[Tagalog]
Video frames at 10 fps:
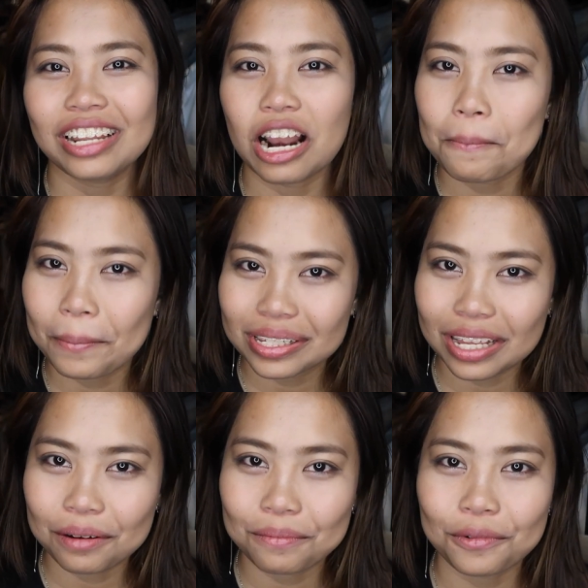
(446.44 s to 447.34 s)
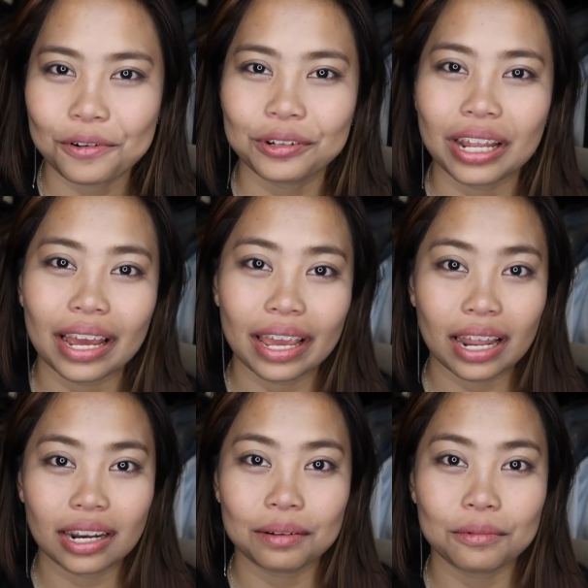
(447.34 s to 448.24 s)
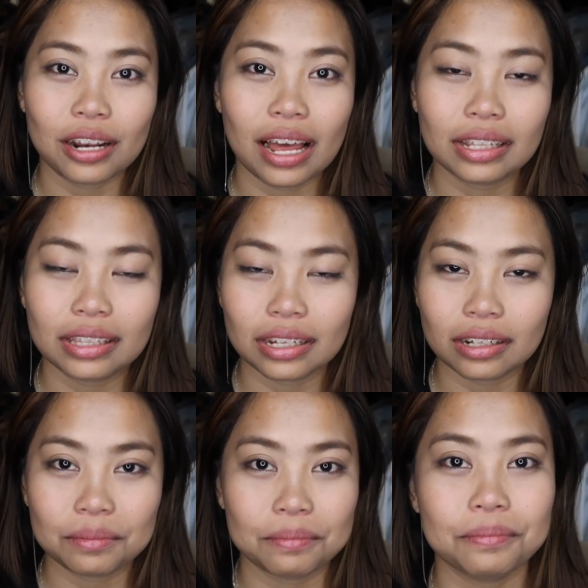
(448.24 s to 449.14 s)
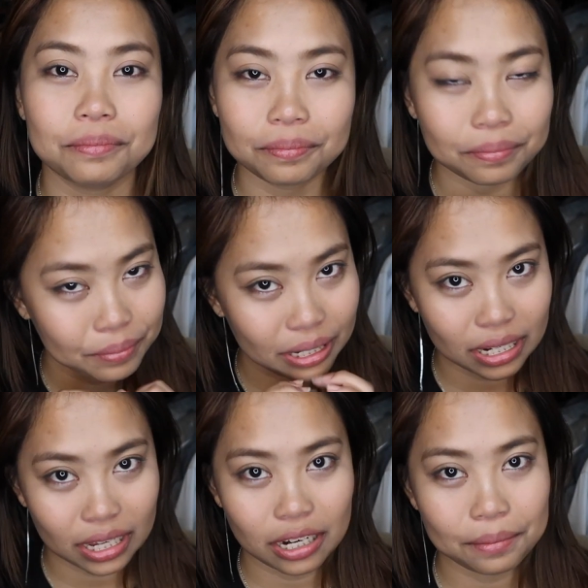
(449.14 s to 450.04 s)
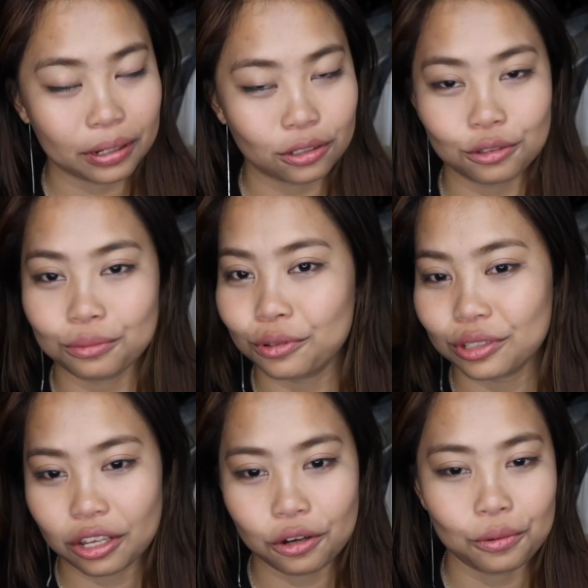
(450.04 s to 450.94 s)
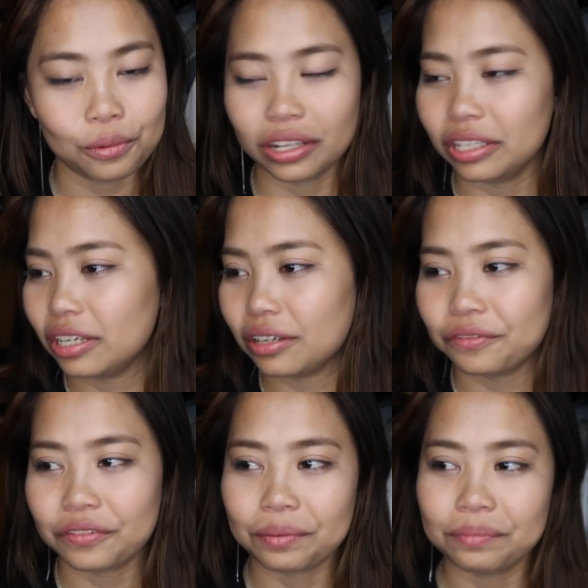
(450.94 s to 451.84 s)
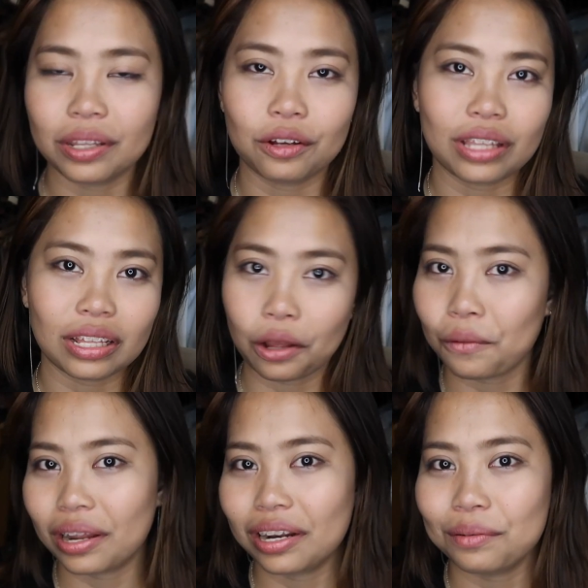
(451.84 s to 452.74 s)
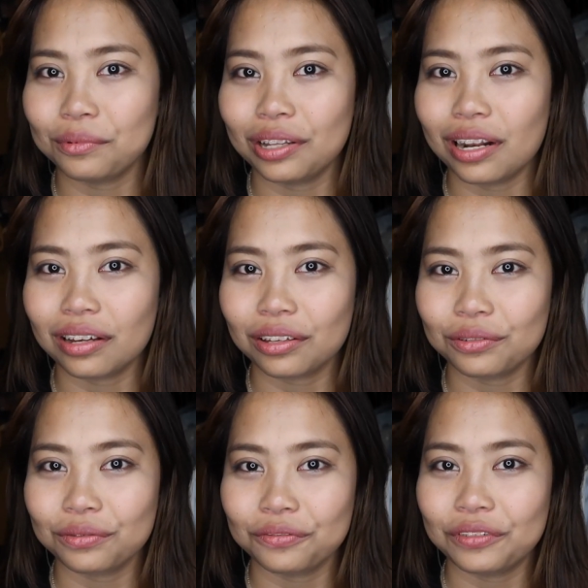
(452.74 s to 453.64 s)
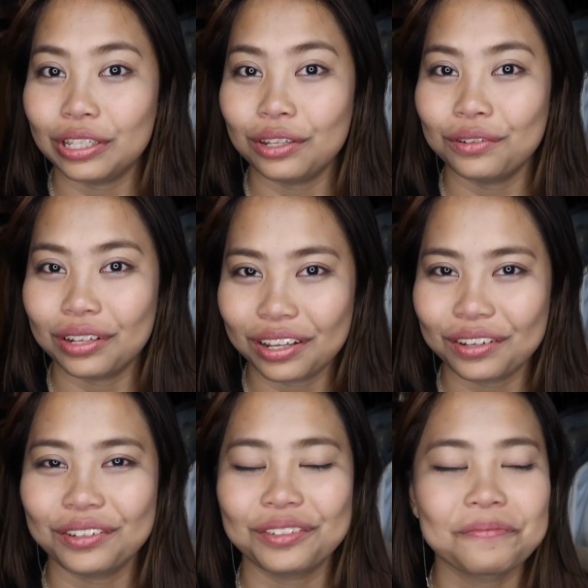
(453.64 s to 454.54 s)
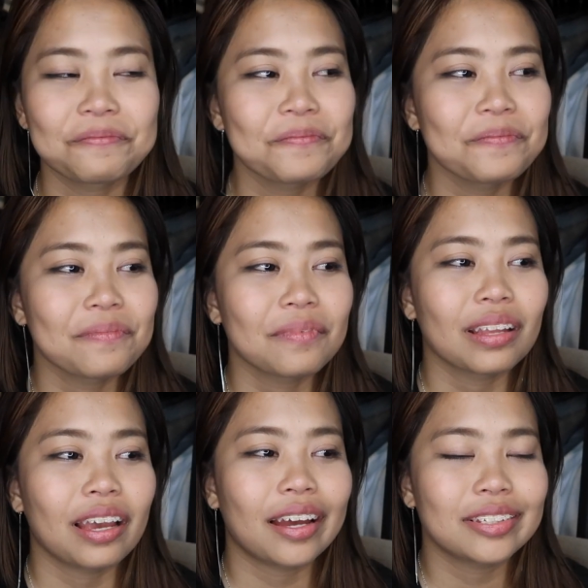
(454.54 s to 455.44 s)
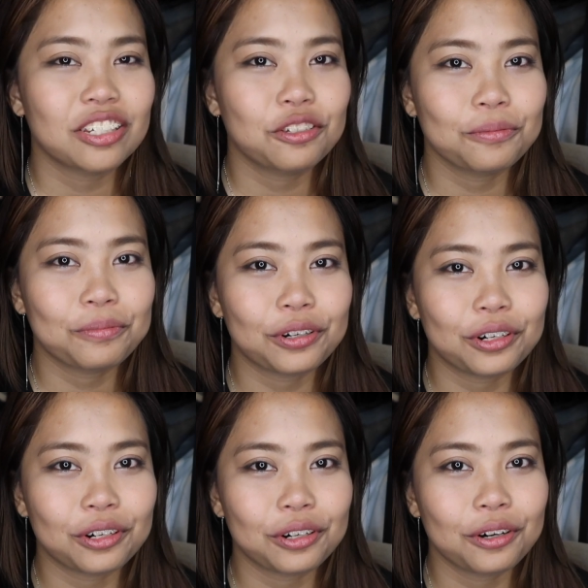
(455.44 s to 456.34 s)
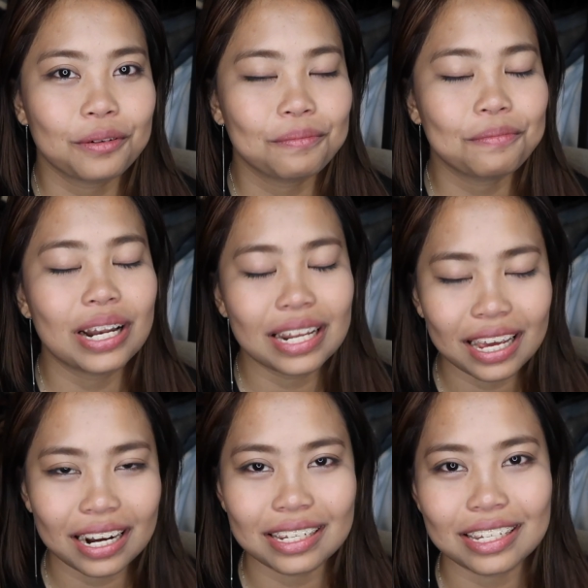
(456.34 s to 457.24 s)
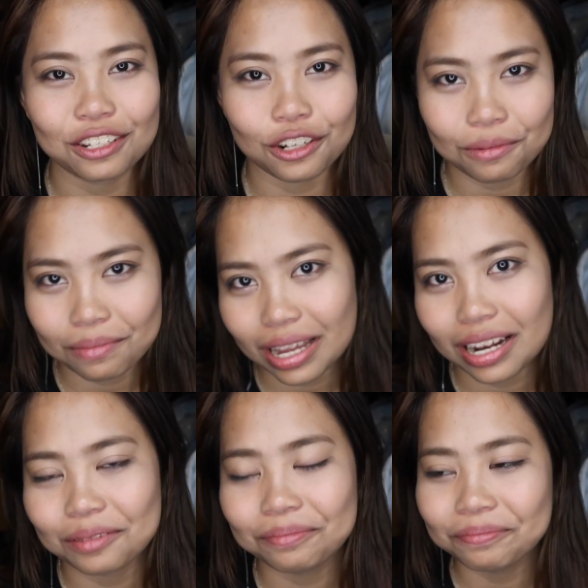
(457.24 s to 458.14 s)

nalampasan mo, nakayanan mo lahat ng binigay na pagsubok sa'yo, one year from now, tatawanan mo na lang yung video na yun. Kasi super balik ka na sa normal.